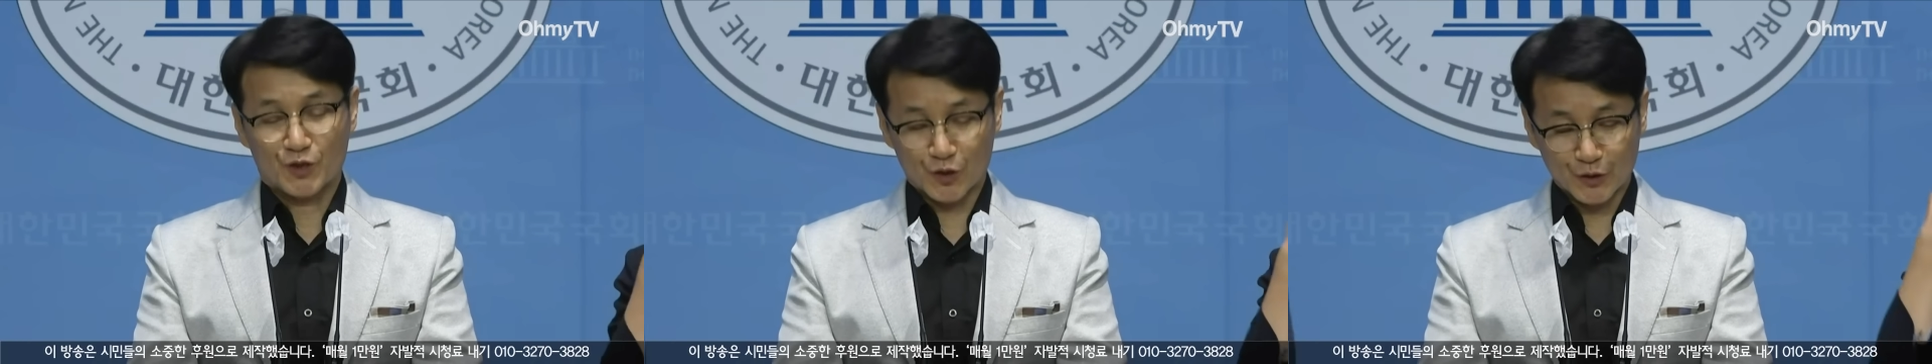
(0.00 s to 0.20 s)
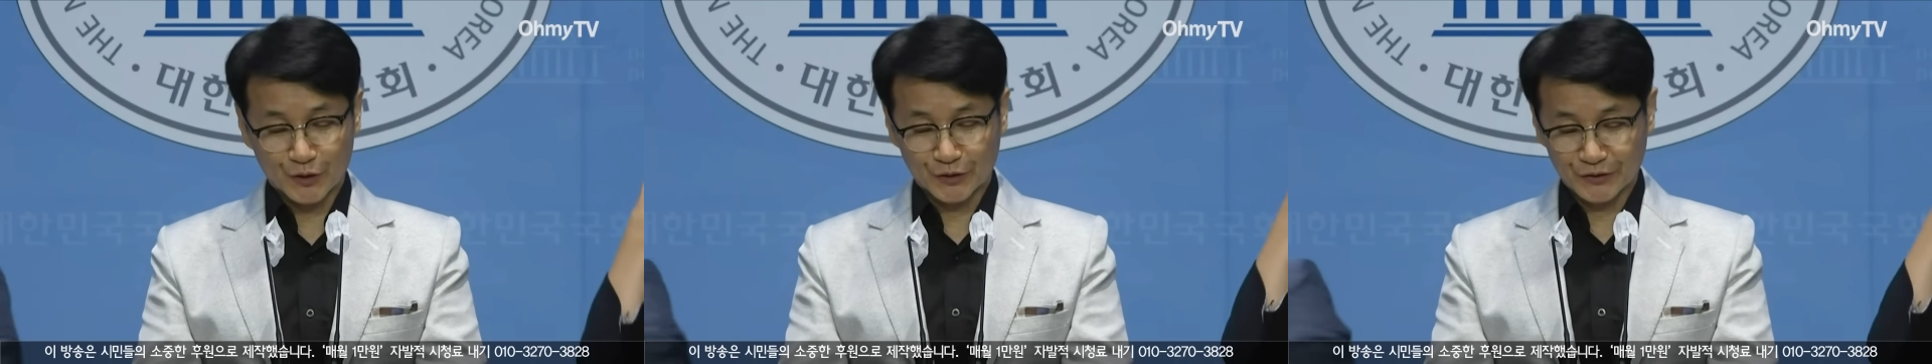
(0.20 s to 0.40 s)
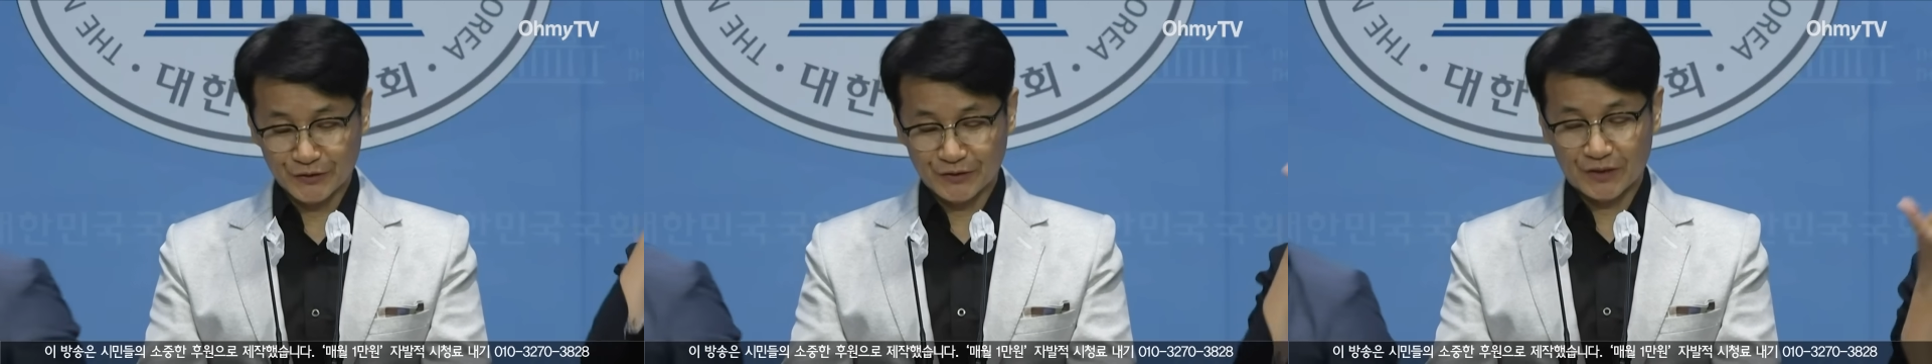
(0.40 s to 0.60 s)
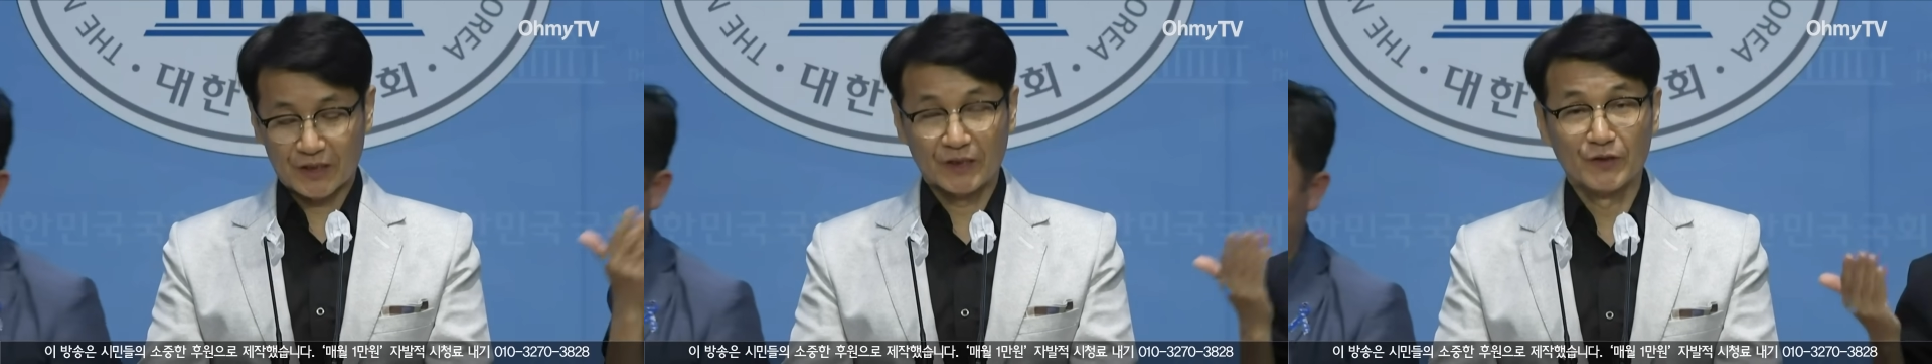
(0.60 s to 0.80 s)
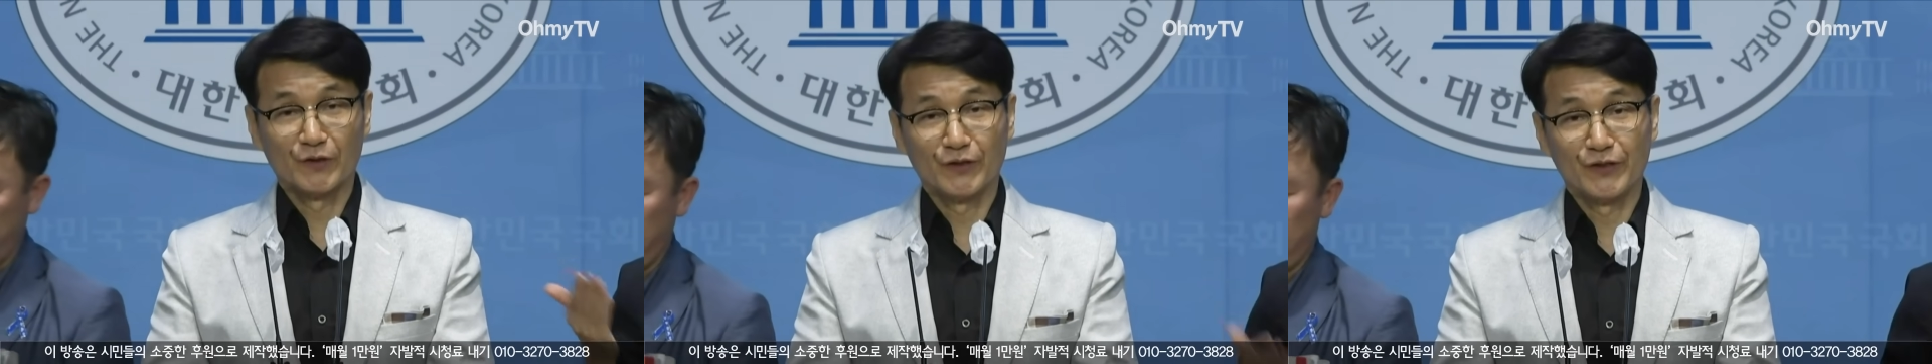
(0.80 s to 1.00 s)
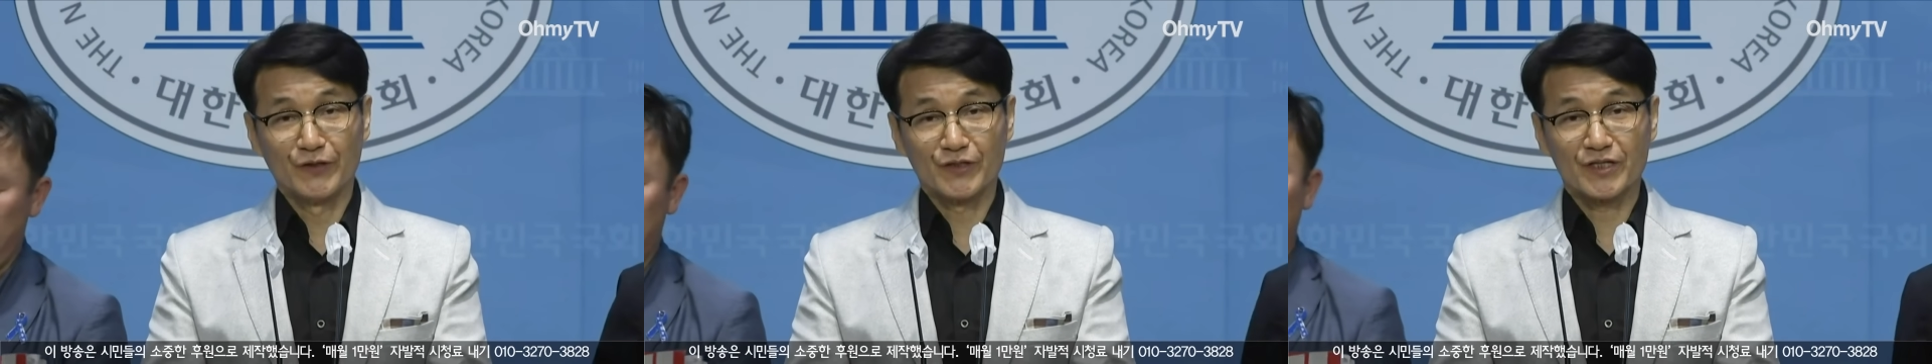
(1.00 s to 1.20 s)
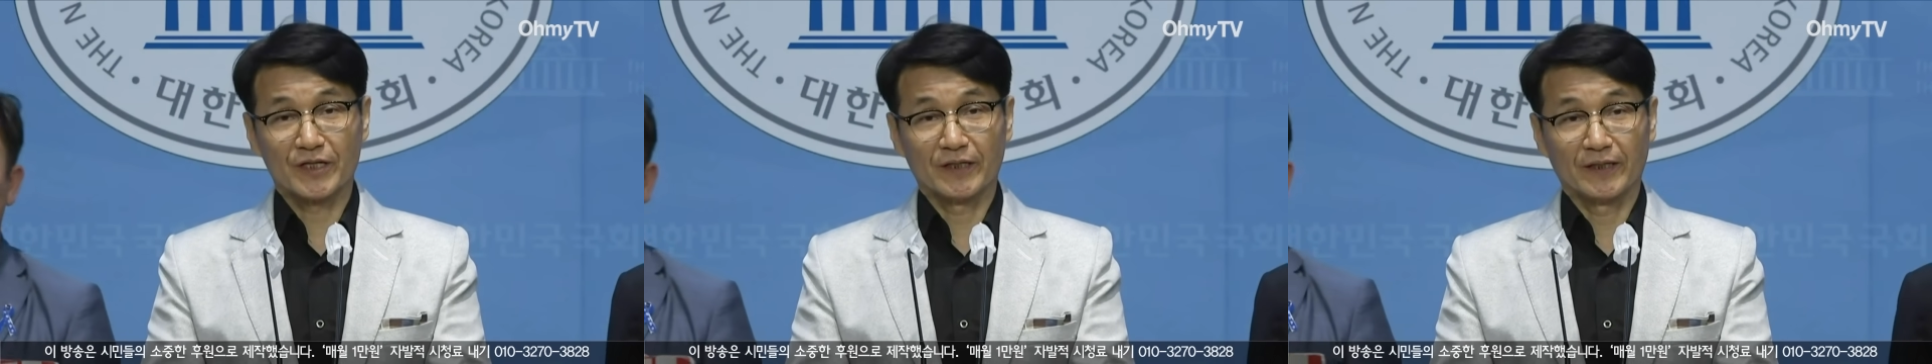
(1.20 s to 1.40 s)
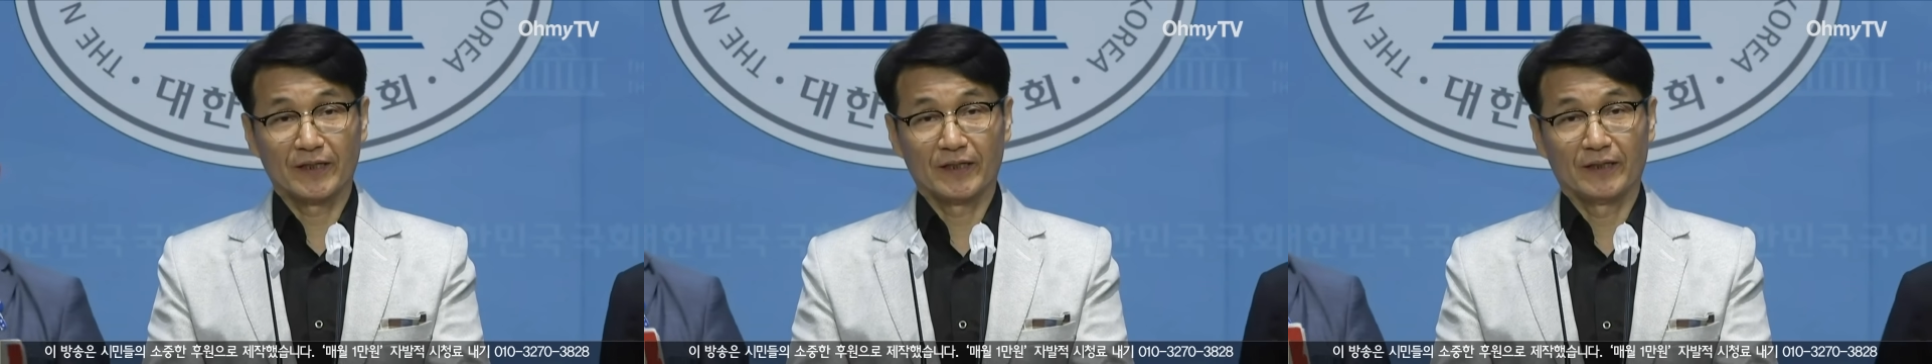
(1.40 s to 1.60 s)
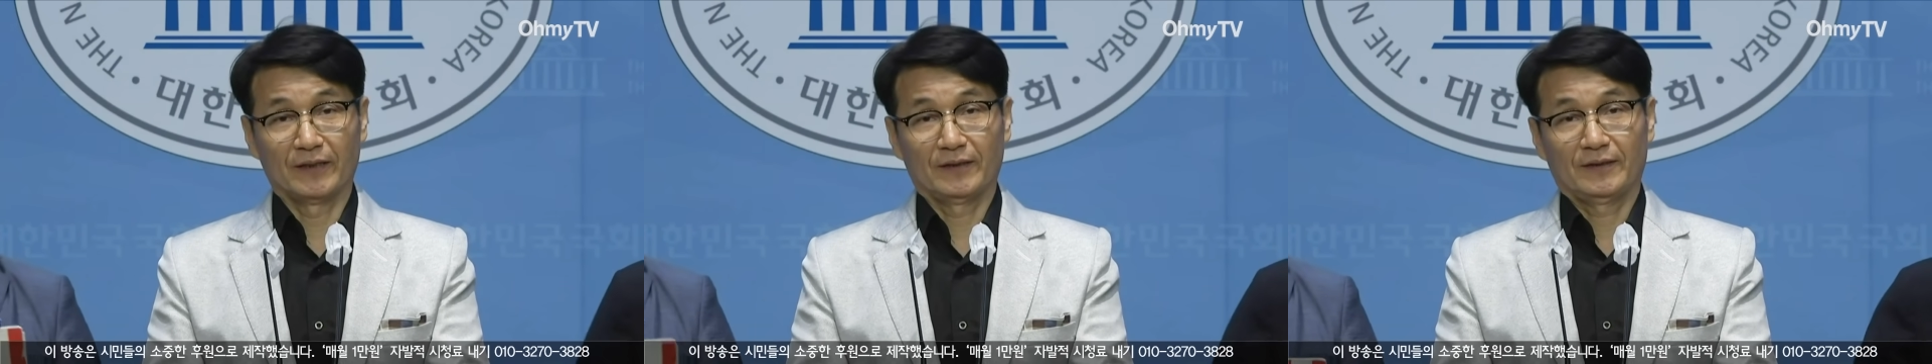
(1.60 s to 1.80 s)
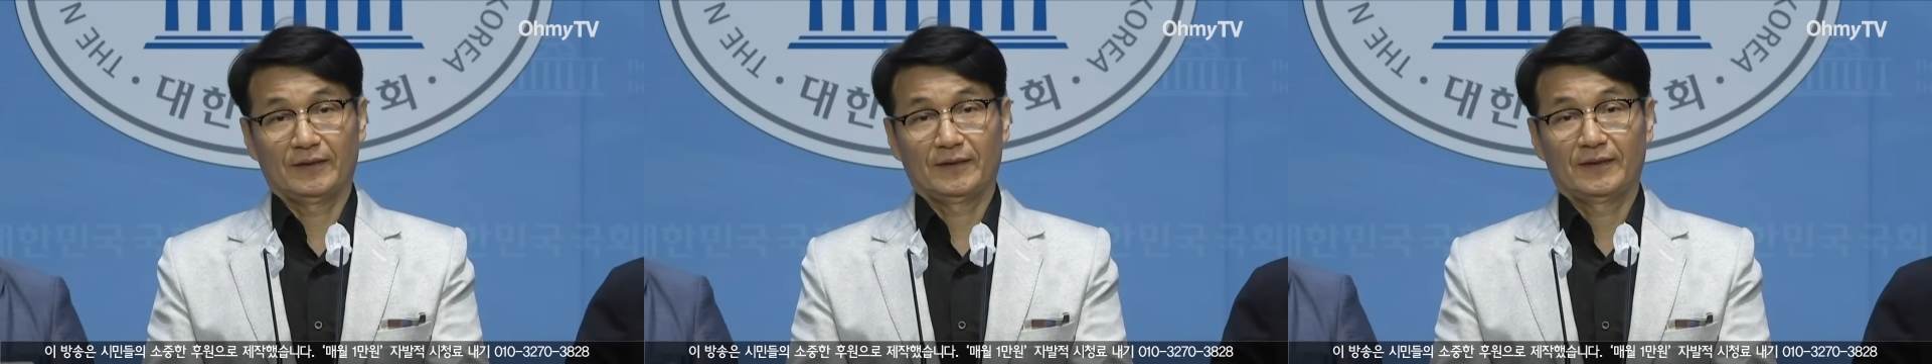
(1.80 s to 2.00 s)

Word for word: 저는 김건희 여사의